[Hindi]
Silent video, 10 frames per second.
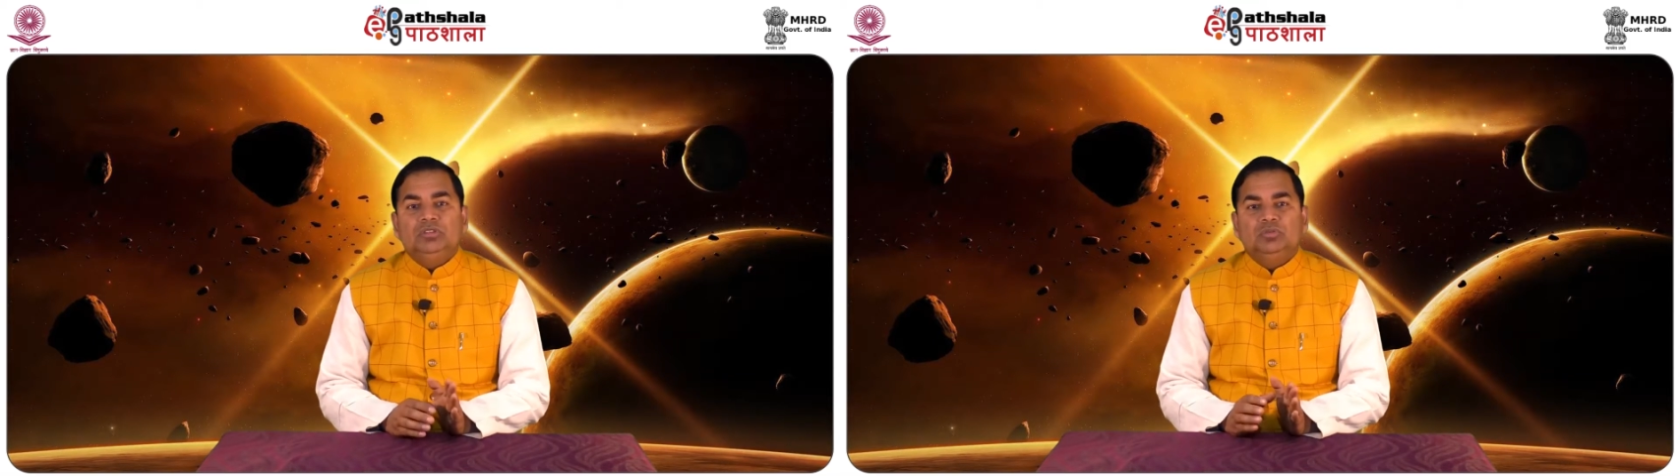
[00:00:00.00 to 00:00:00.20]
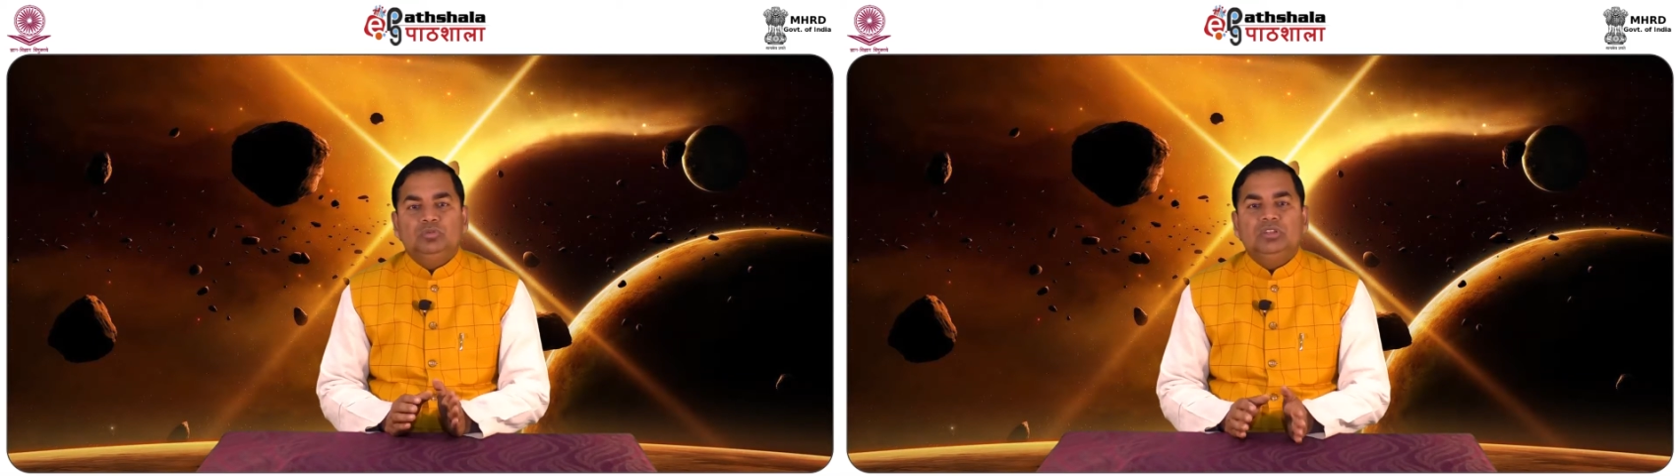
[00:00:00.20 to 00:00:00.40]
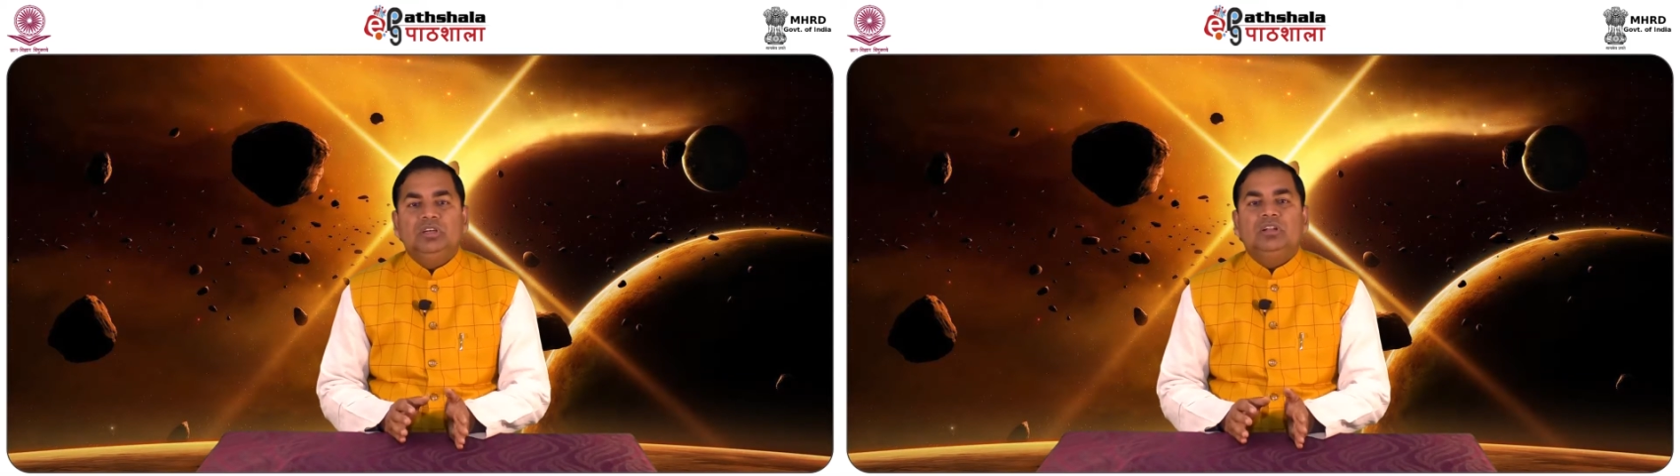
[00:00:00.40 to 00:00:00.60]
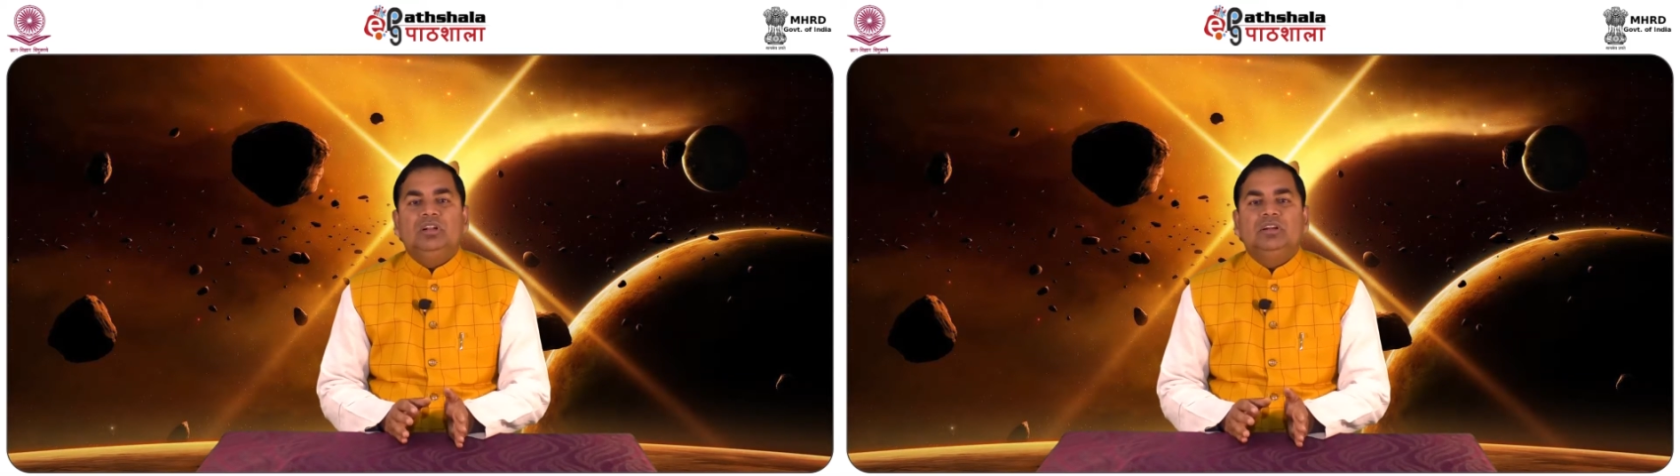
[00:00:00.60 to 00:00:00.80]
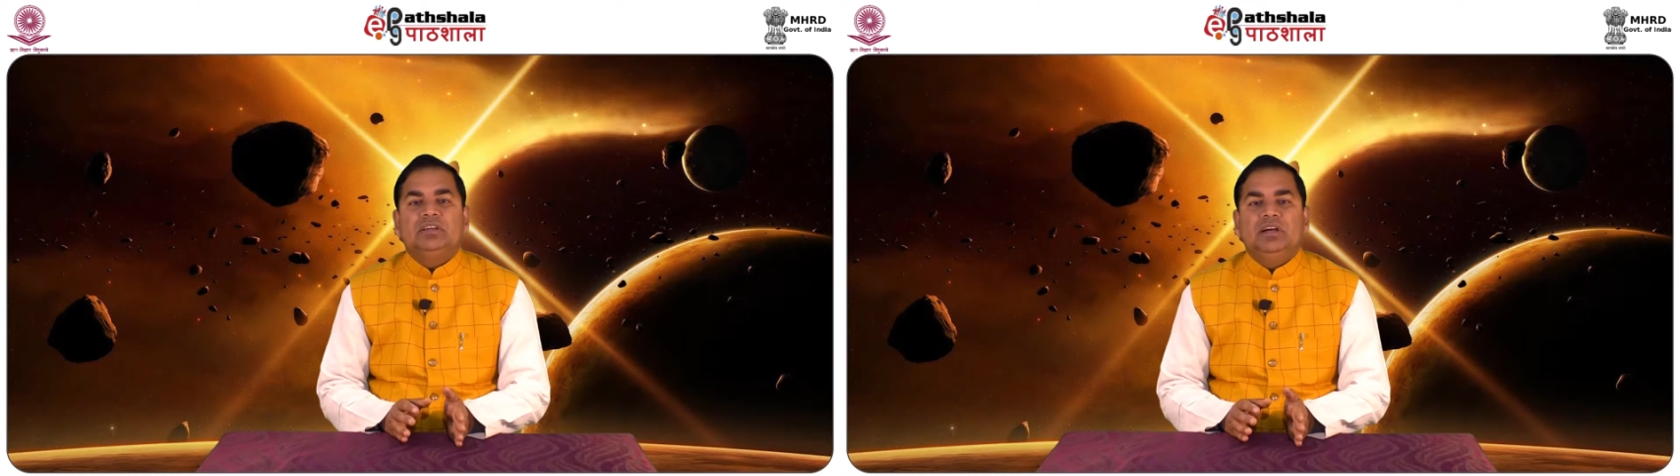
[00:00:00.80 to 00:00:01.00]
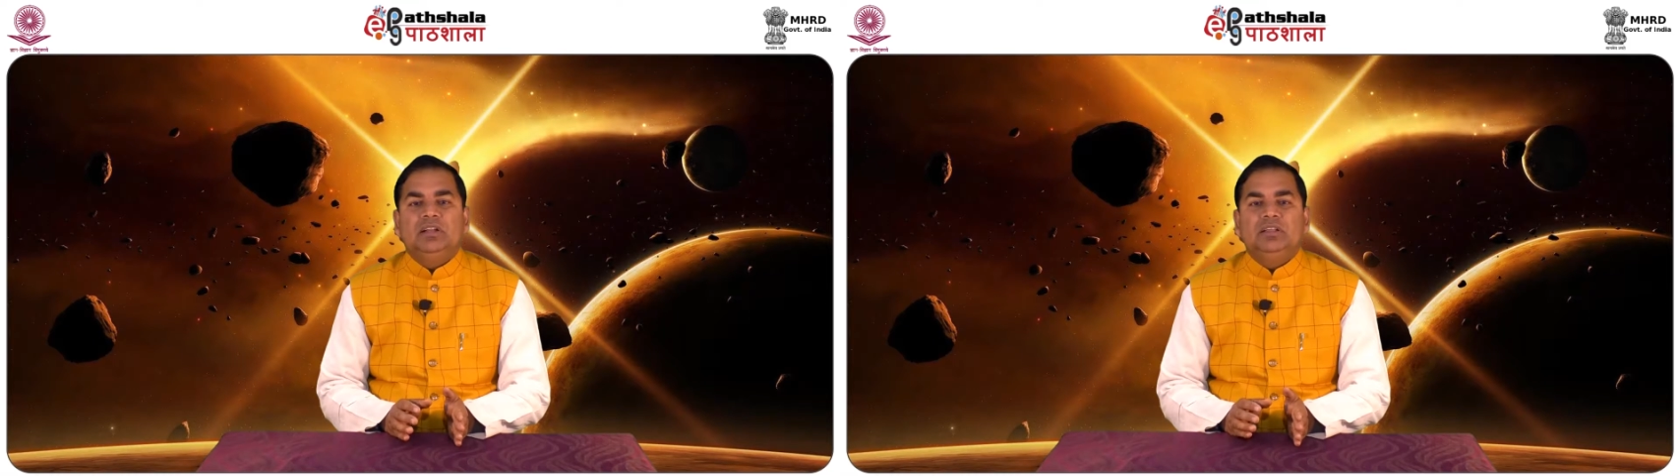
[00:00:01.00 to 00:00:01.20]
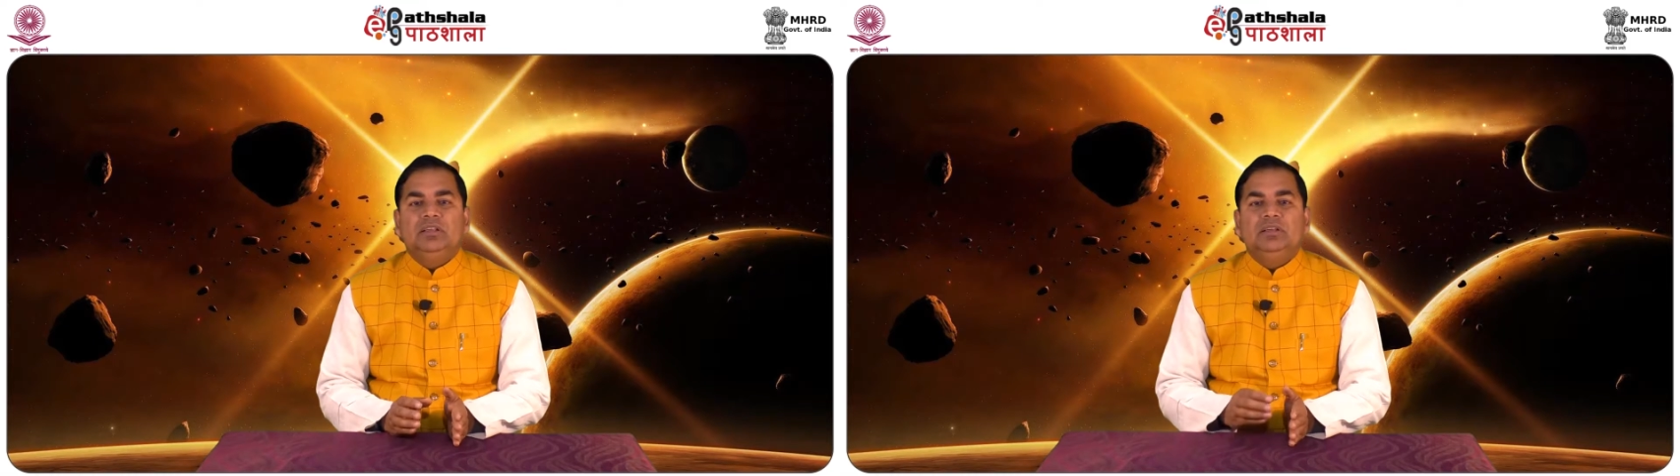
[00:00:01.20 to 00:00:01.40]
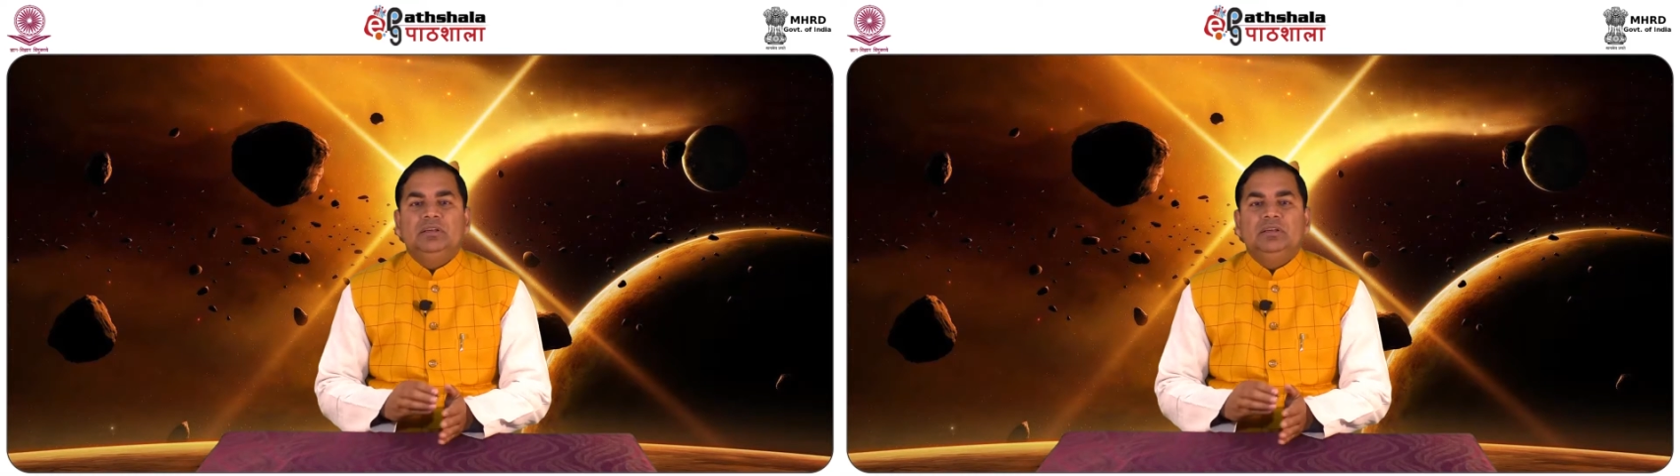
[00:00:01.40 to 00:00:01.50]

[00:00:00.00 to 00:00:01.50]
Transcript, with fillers: सूर्यग्रहण काले